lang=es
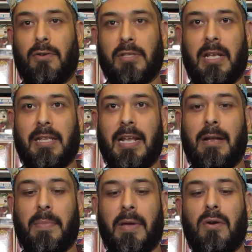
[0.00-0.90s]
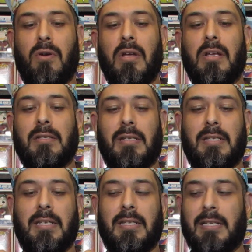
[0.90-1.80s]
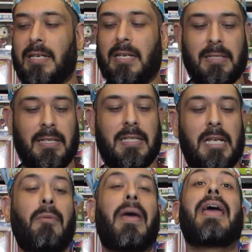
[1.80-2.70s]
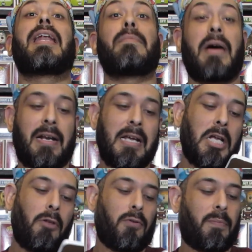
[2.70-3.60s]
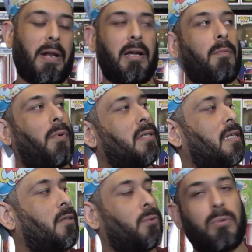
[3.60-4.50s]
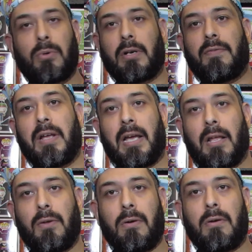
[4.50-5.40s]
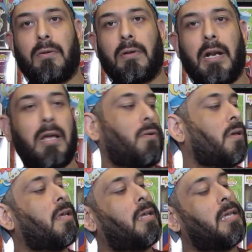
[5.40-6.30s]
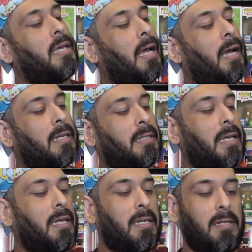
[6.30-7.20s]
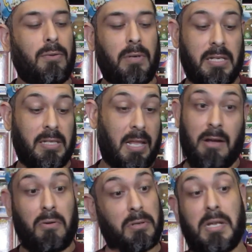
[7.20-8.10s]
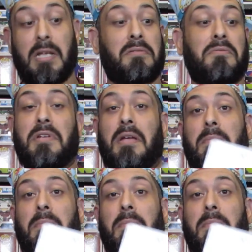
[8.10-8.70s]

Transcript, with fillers: no se detiene, pero sí, sí, sí, sí sirve el imán. Pues, para que lo pongas ahí en tu refrigerador, yo creo, y ya hagas ahí tu lista de cosas, no sé.